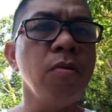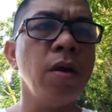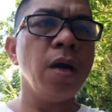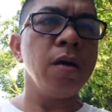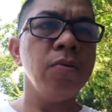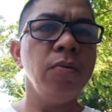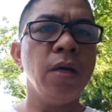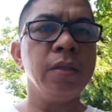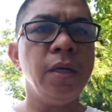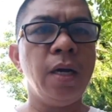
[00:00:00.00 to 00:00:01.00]
ang kulang
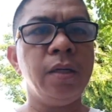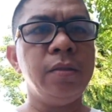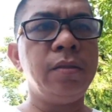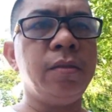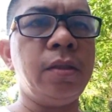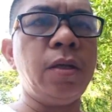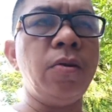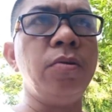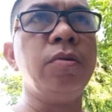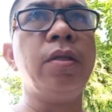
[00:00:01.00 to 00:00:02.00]
diyan Sa saluyot
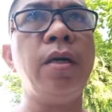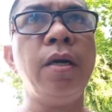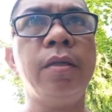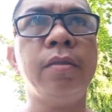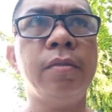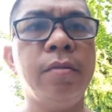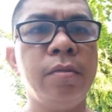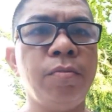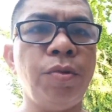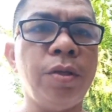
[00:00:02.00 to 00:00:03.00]
na yan.
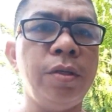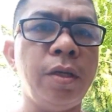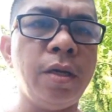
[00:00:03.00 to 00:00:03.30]
Pwede na yan.